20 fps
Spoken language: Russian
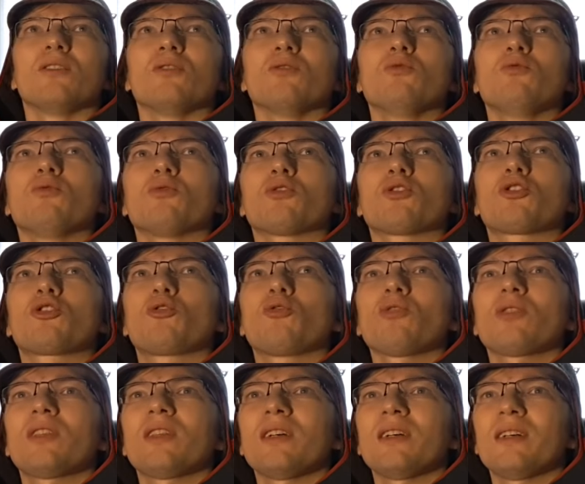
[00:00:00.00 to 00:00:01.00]
ну,
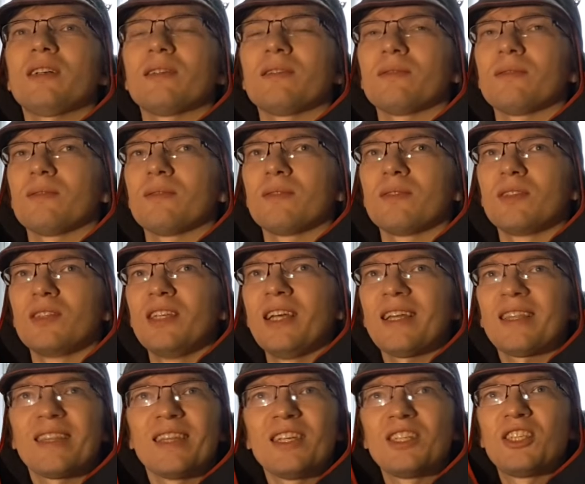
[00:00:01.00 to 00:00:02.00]
что-то не
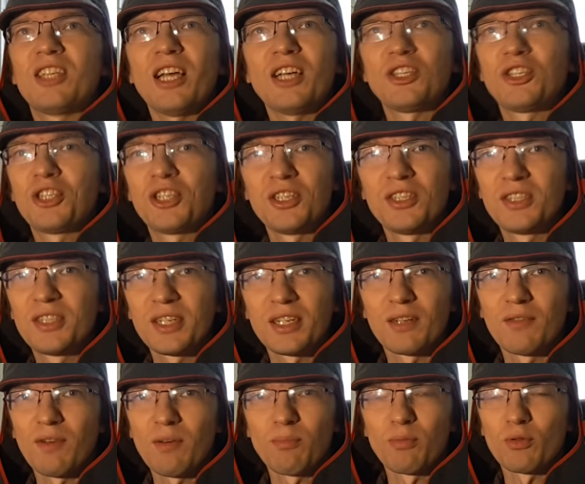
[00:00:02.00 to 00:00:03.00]
относящееся
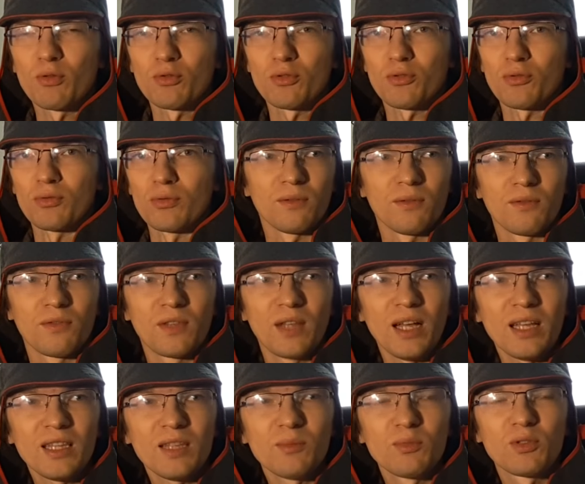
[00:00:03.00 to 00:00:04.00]
к вопросу. В
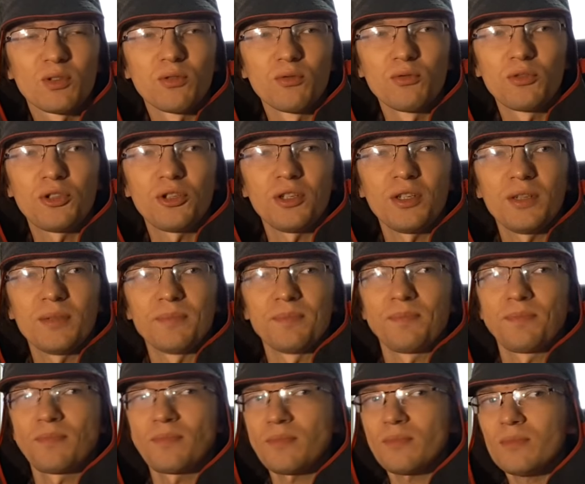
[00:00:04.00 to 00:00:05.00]
данном случае
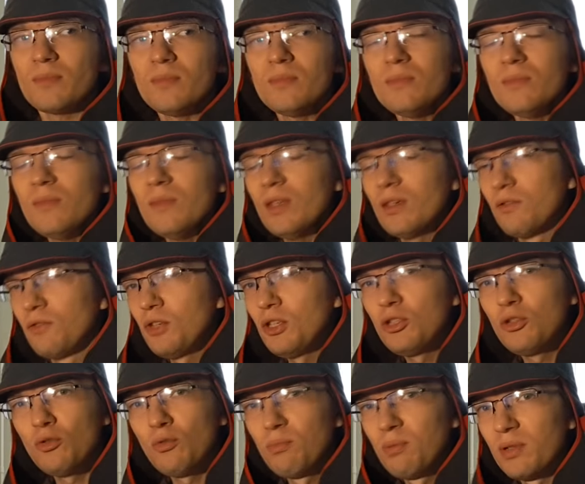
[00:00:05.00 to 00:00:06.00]

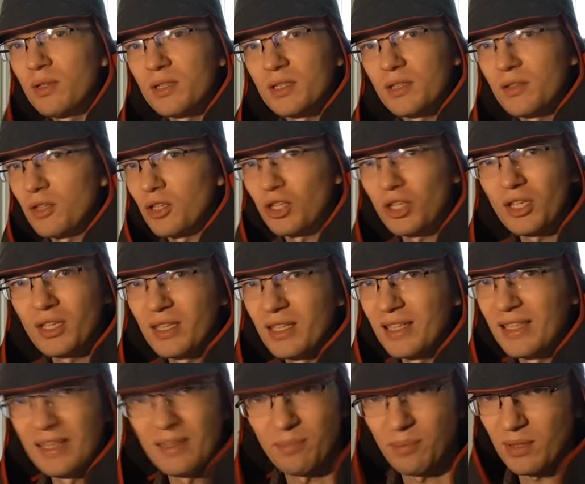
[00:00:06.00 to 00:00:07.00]
видео было совершенно
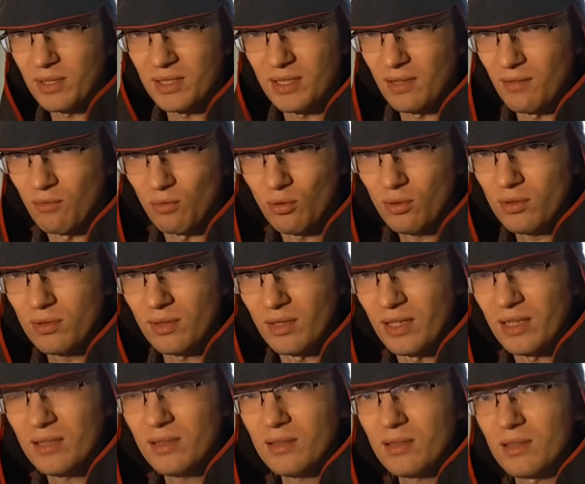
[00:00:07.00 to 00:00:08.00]
не про совок,
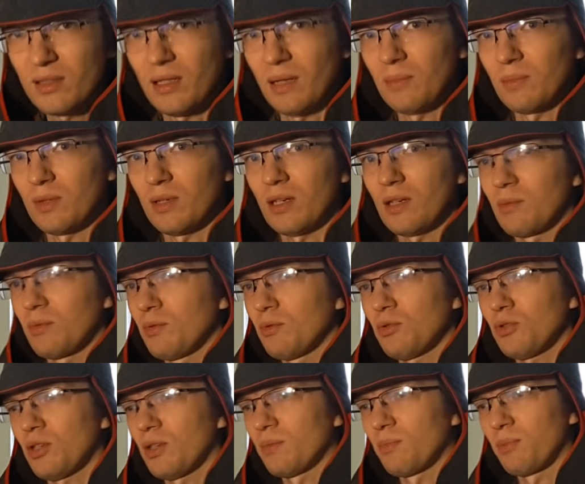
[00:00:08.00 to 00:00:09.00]
да, там как бы
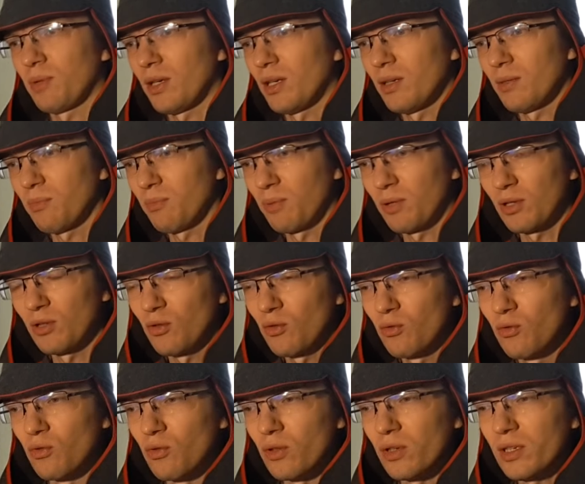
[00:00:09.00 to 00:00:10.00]
немножко про, про
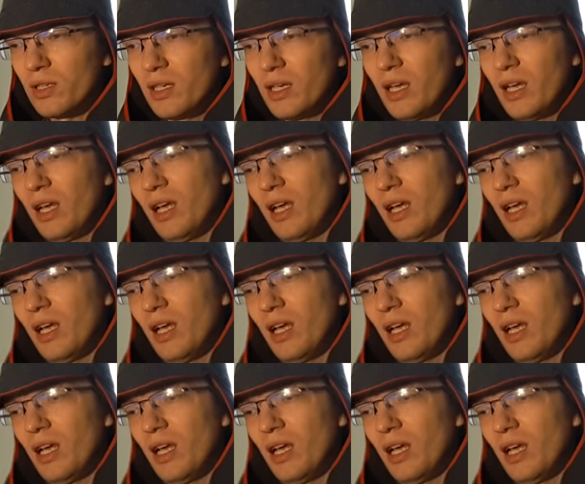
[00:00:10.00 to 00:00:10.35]
другое.